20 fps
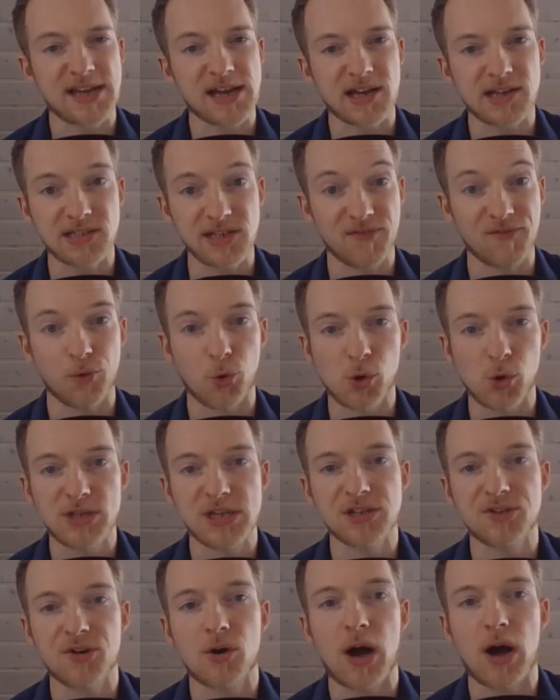er die
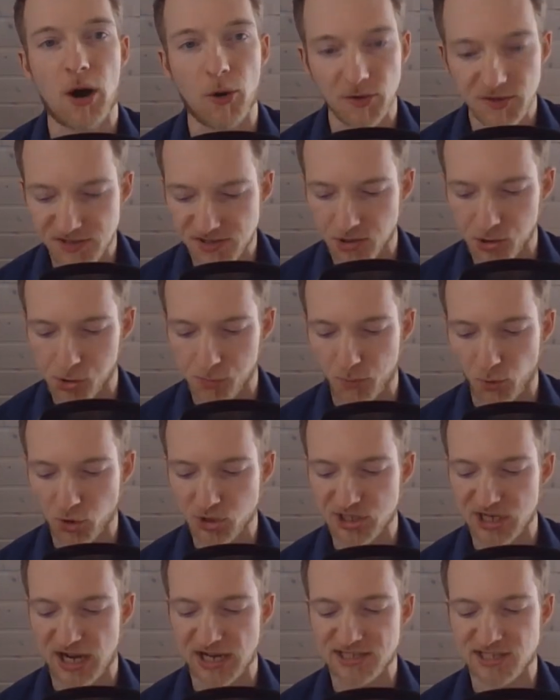Folie doch
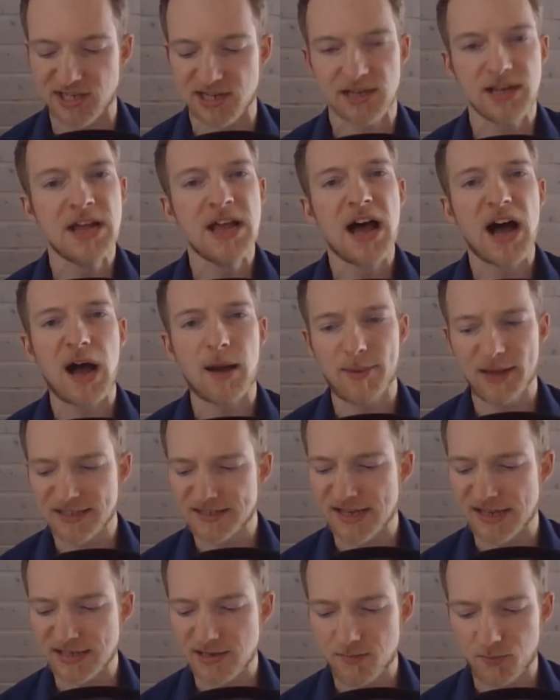ausgespuckt hatte, aber
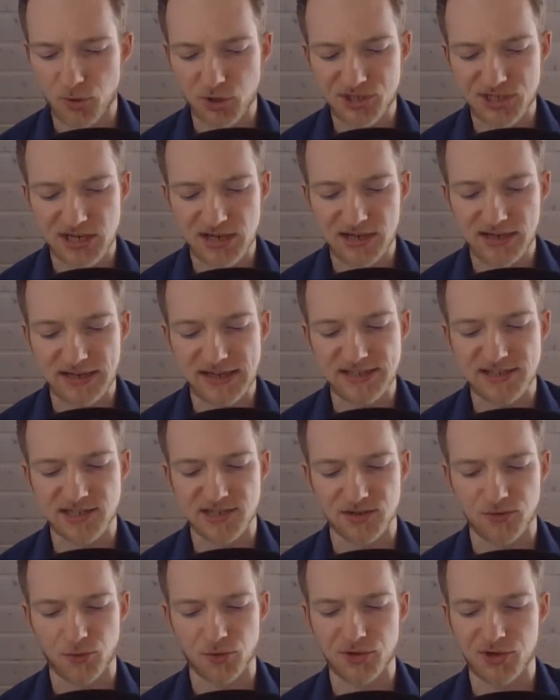seine Mutter
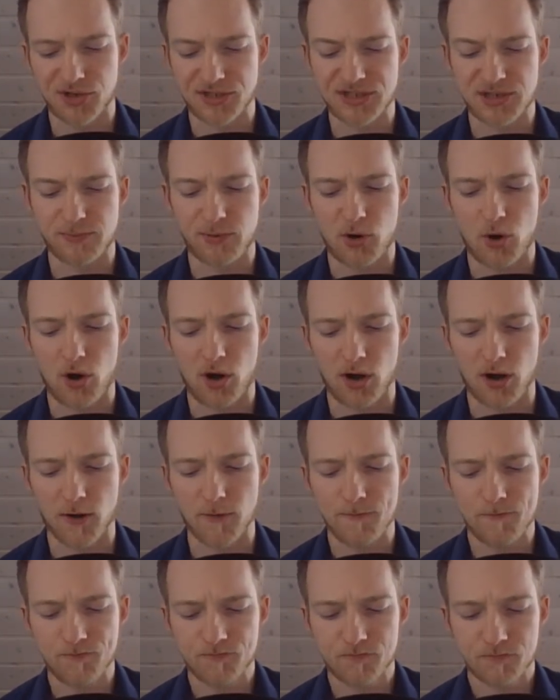redete
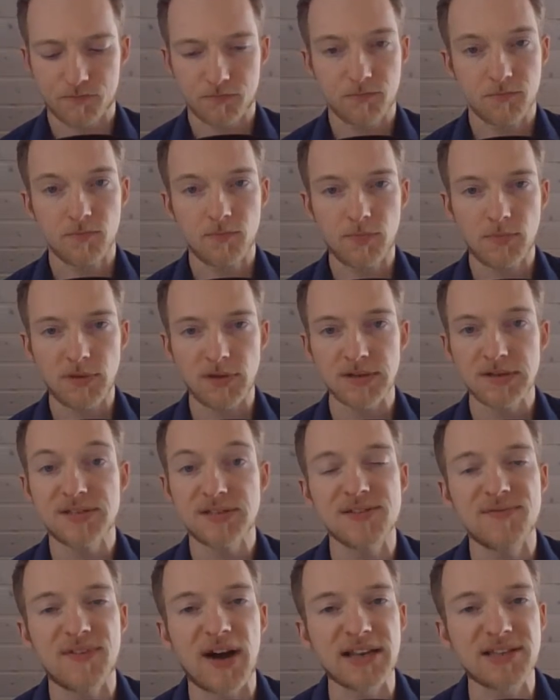ununterbrochen.
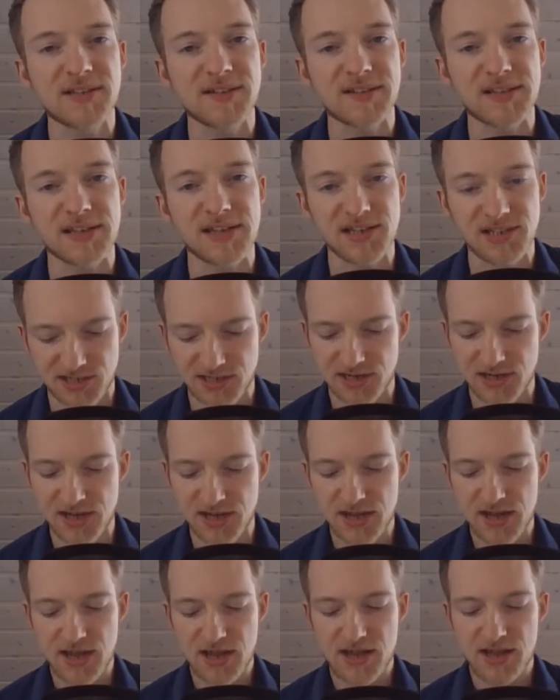Sie wandte sich
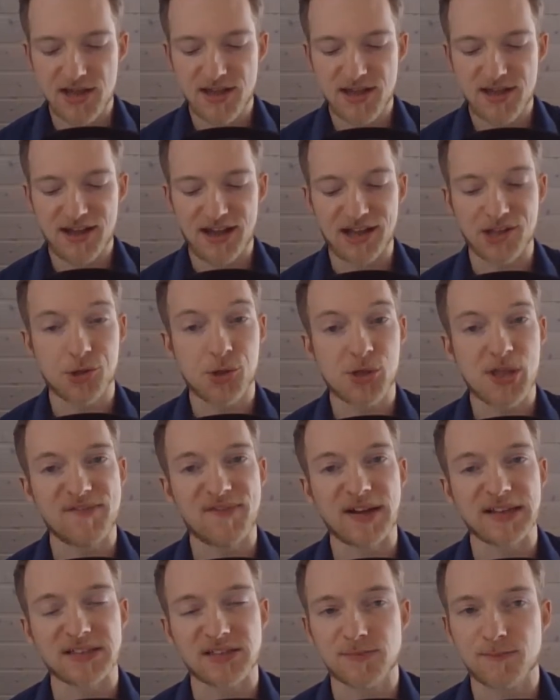an
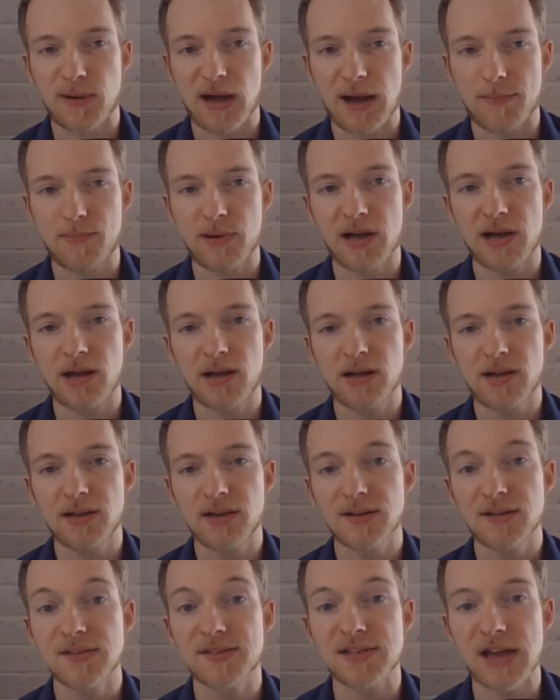Stefans
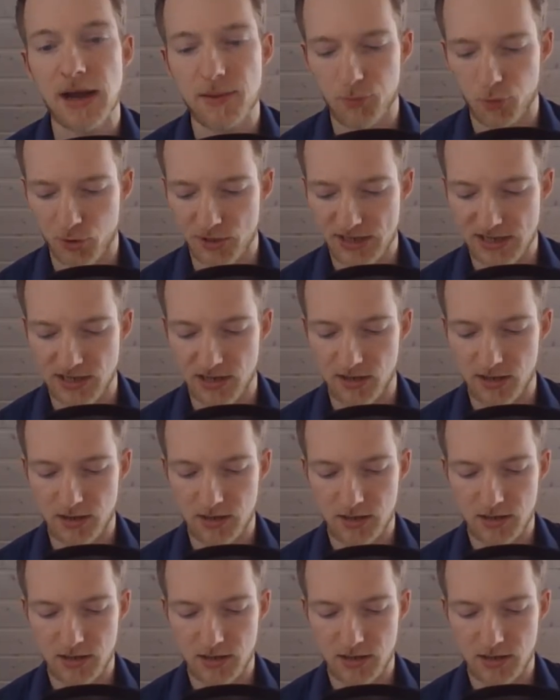Papa Samuel.